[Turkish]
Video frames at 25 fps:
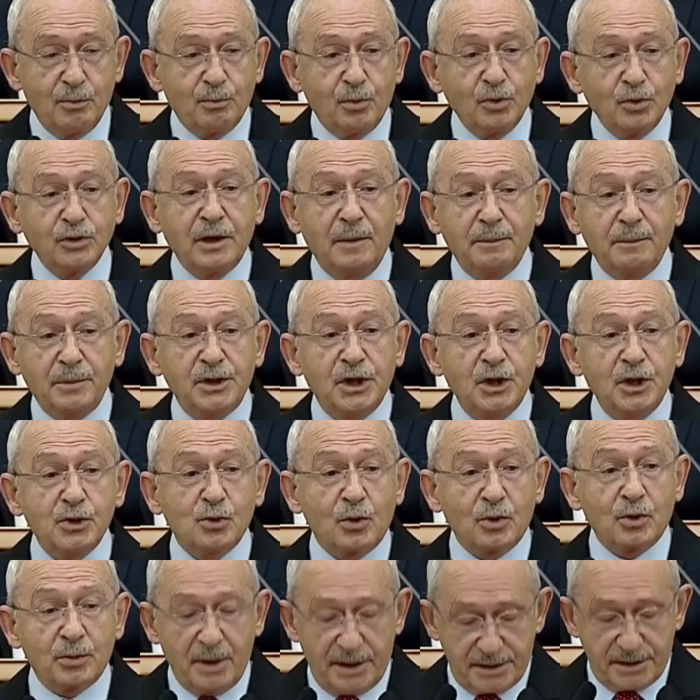Burada bir şey
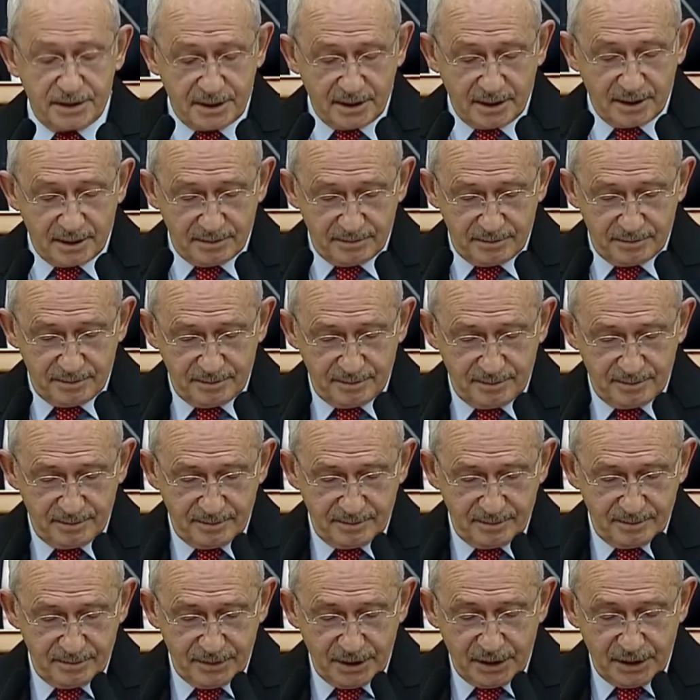sormak isterim
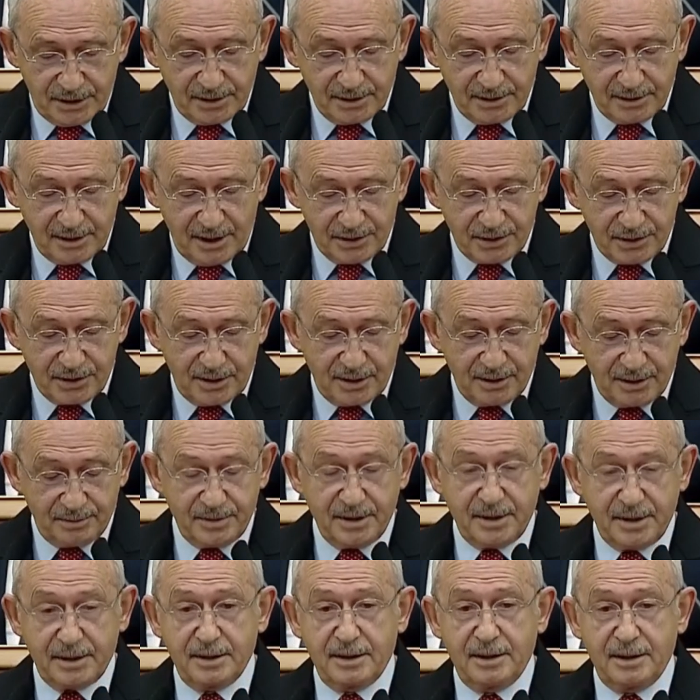iktidar
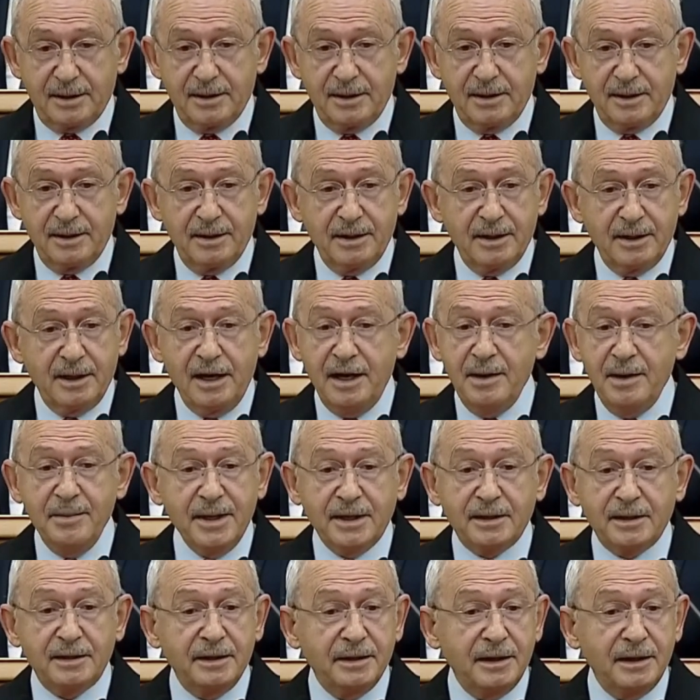sahiplerine.
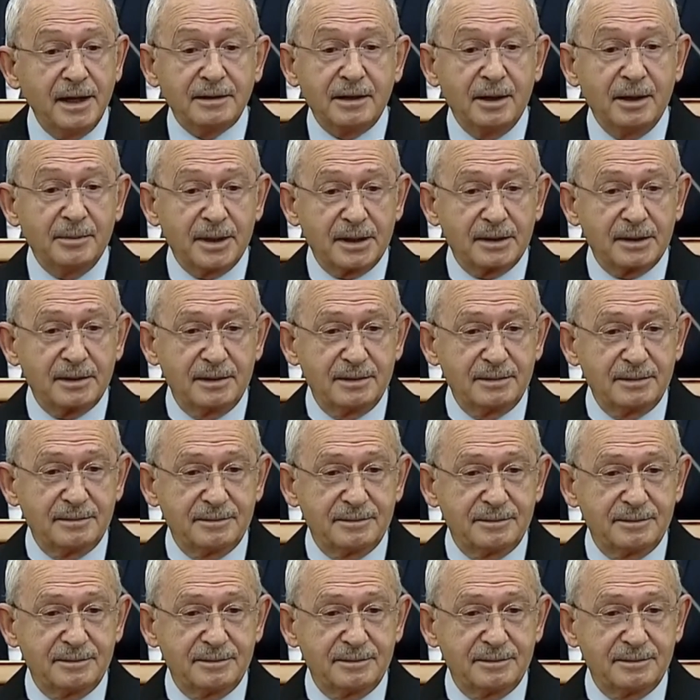Emekli ne demek?